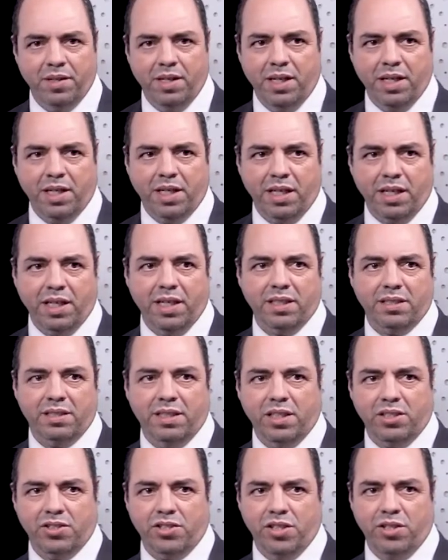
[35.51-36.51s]
les
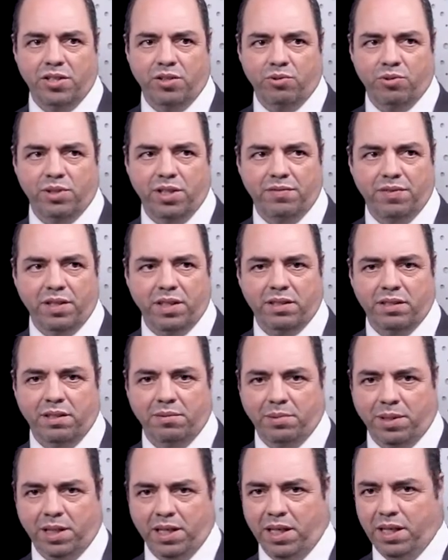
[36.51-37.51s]
caractères généraux des
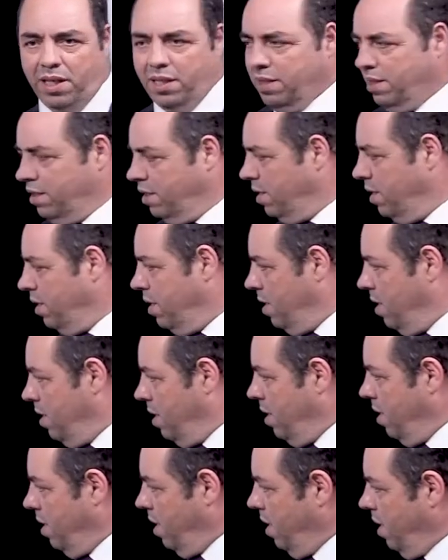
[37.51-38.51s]
vertébrés
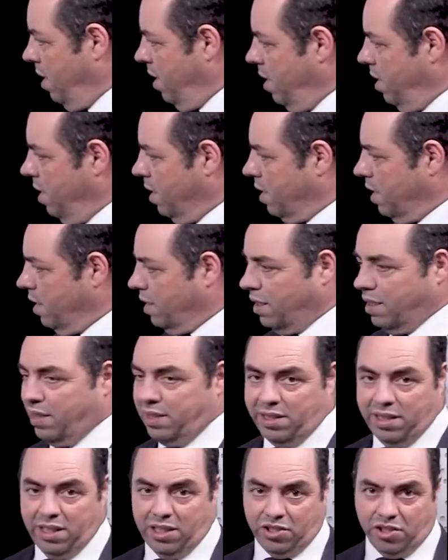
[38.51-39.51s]
et les
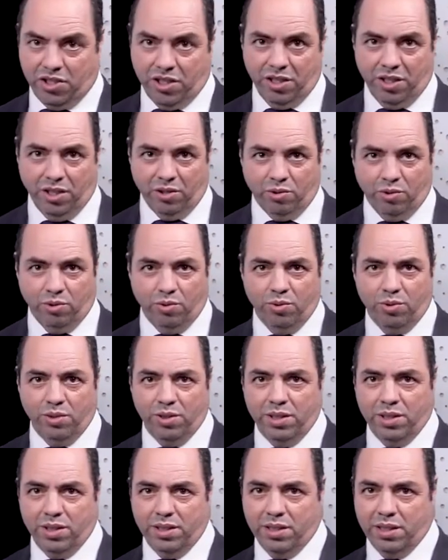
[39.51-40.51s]
caractères généraux
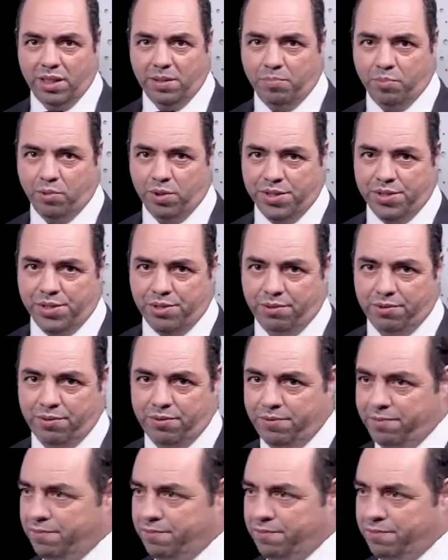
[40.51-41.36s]
des poissons.